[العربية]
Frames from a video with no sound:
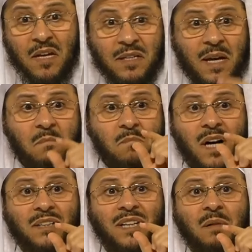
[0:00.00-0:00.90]
كم
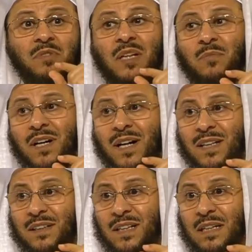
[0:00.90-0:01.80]
مقطع من
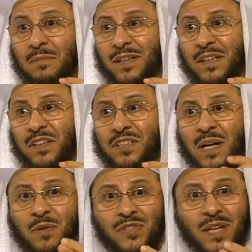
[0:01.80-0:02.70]
المقاطع اللي ما
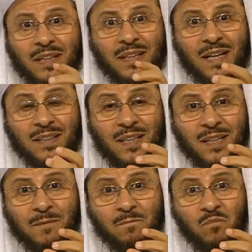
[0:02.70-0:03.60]
تتجاوز
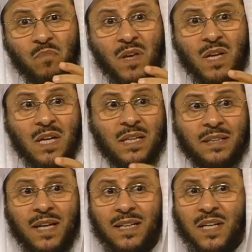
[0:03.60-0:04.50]
دقيقتين
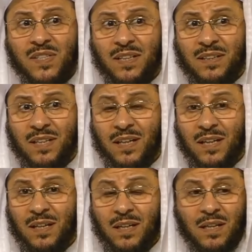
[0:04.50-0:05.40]
كنست
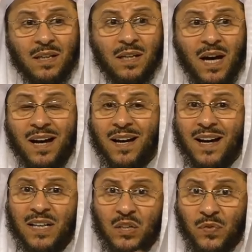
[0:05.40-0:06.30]

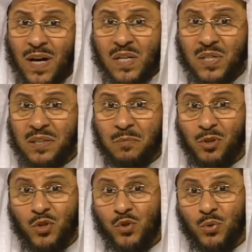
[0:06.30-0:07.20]
عقائد فاسدة من
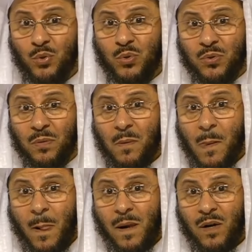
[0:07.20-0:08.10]
الصدور
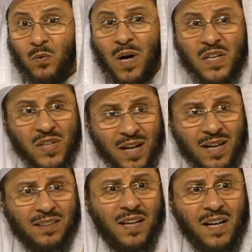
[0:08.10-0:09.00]

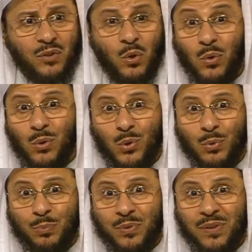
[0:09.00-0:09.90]
وأزاحتها عن
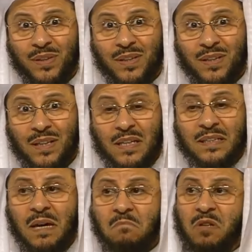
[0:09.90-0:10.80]
القلوب
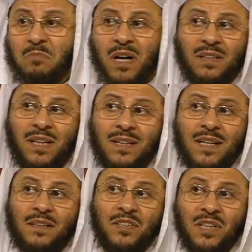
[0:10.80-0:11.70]
كم من مقطع لا
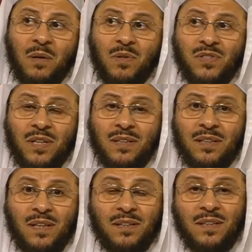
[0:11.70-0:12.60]
يتجاوز
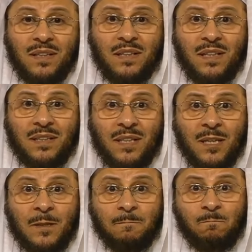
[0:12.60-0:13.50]
دقيقة
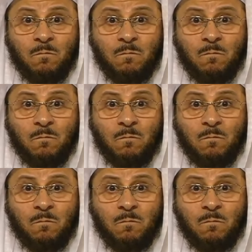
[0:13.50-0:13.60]
دقيقتين